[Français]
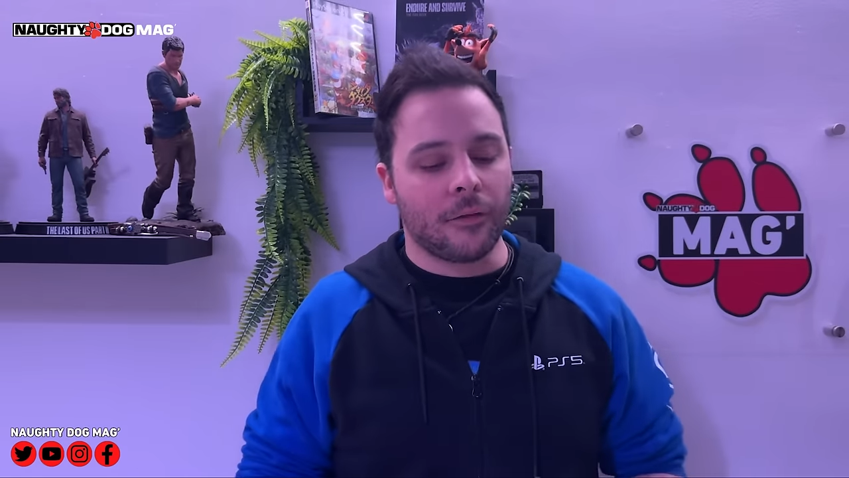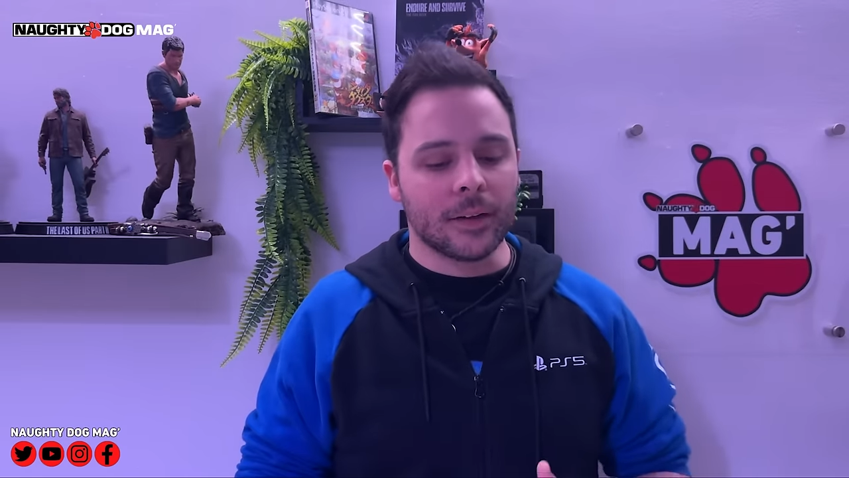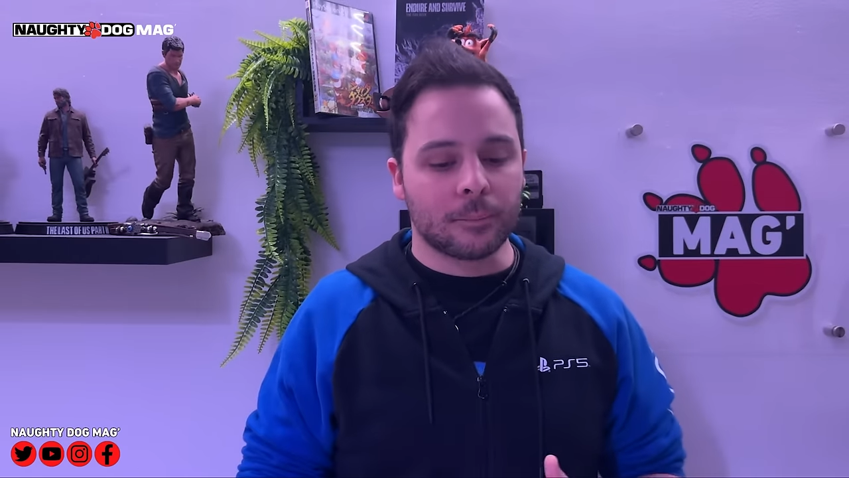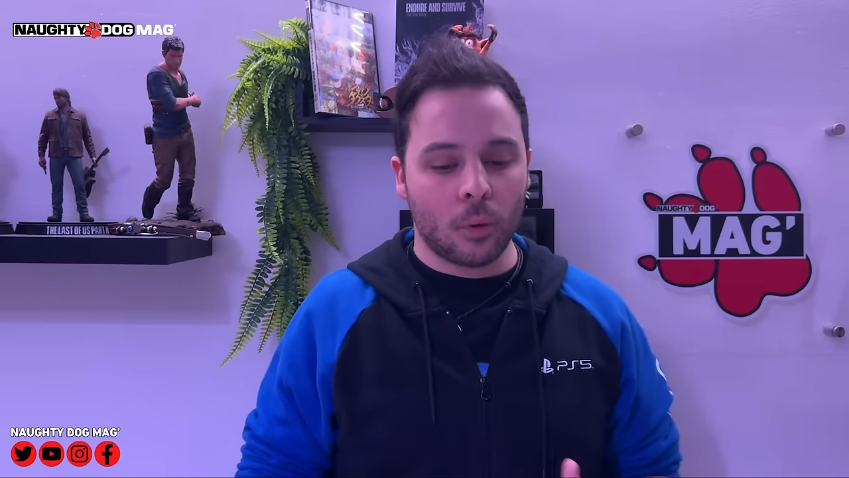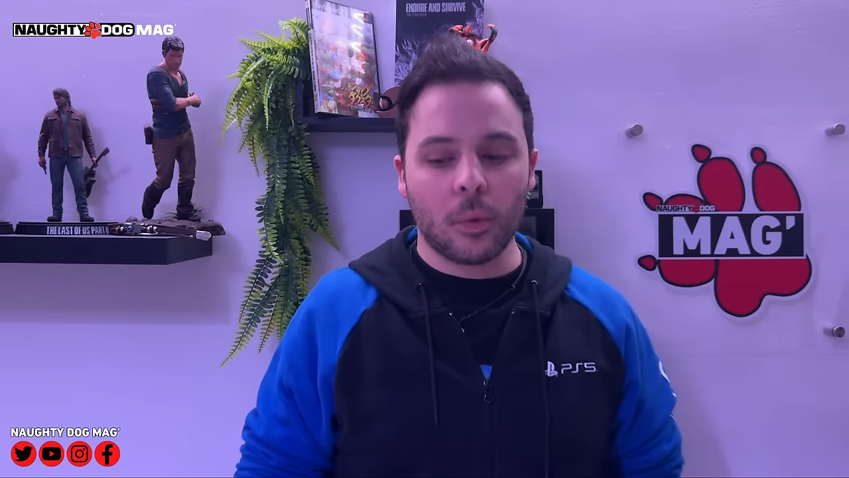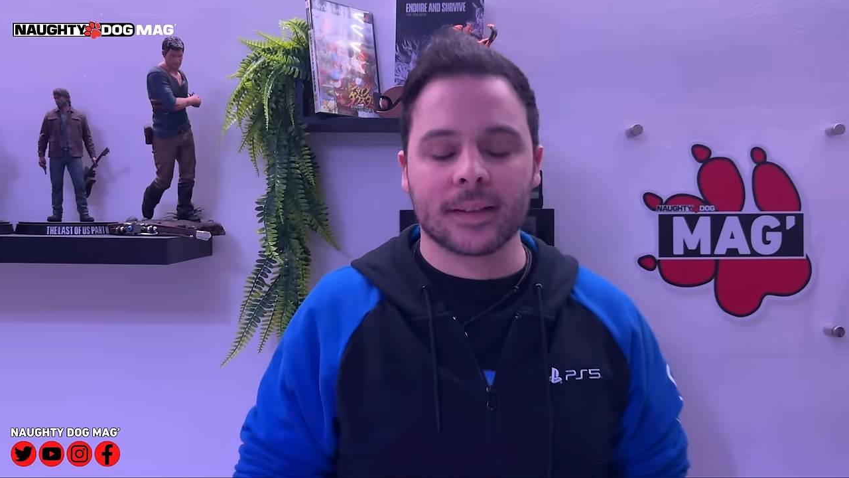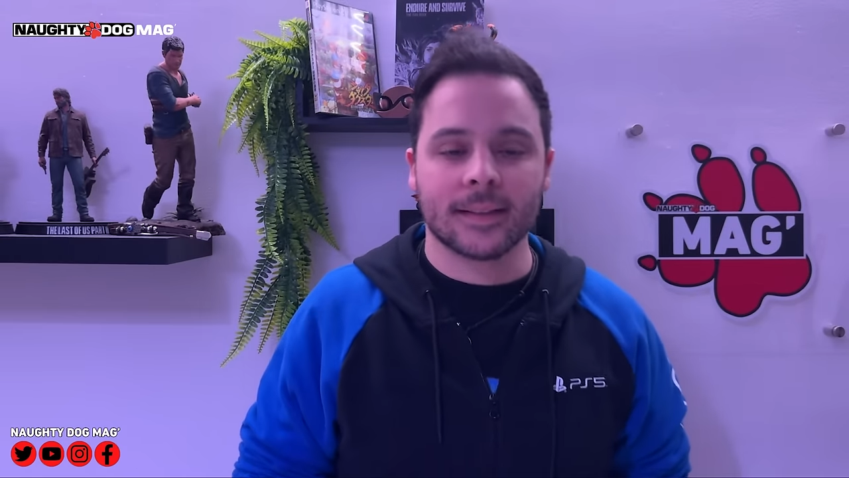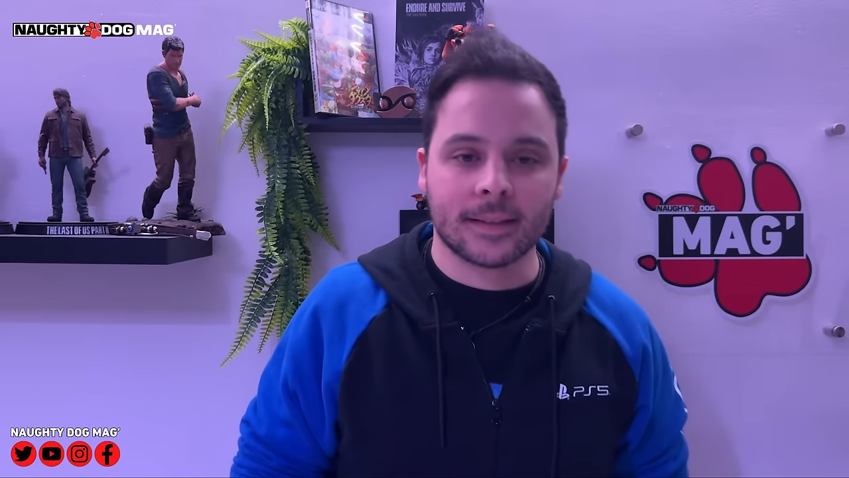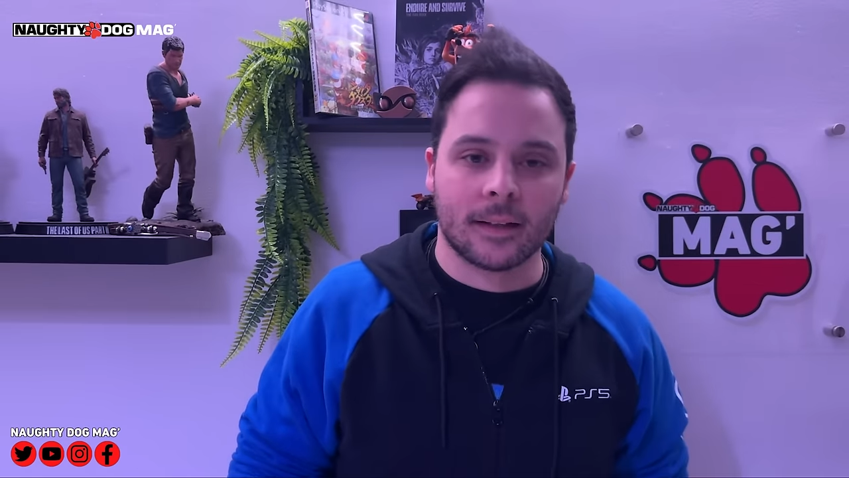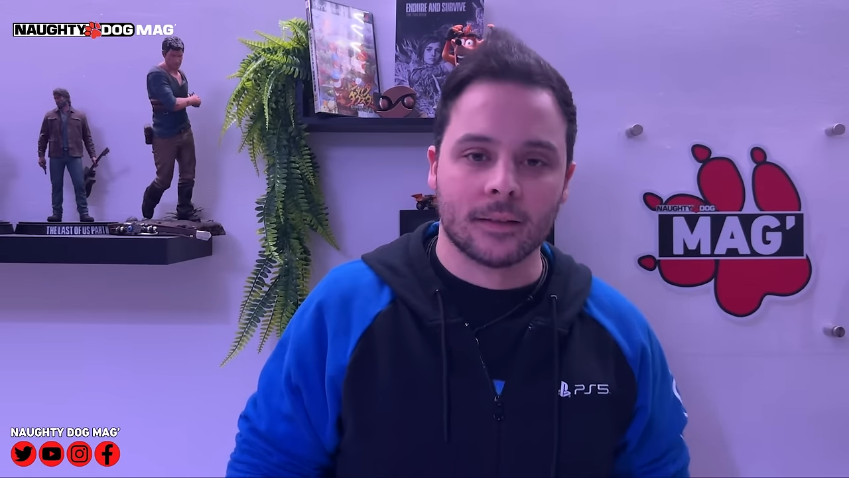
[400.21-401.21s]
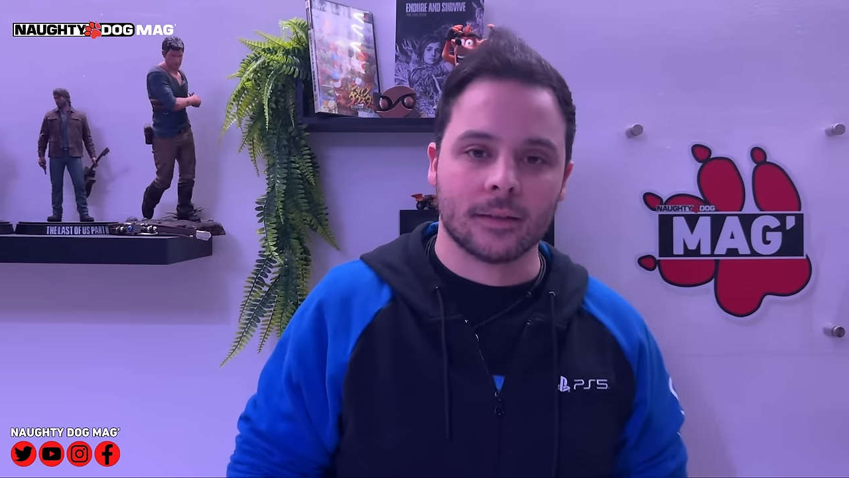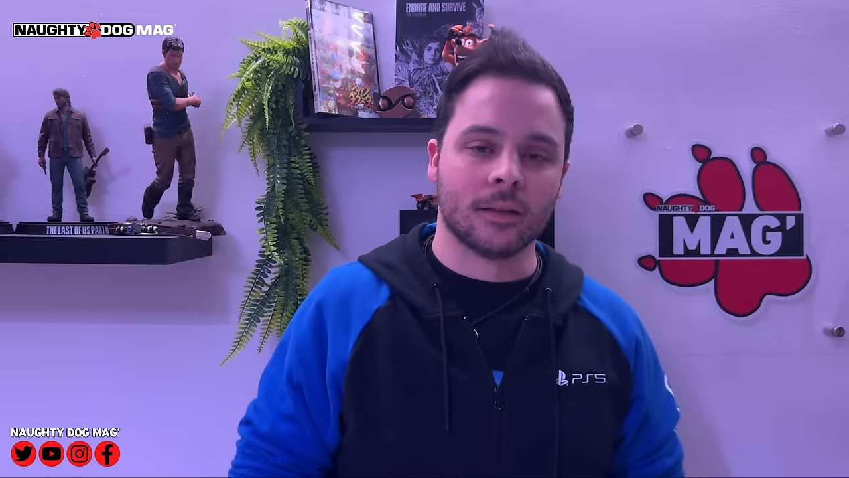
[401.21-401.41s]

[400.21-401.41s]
fait, pour moi, c'est ça.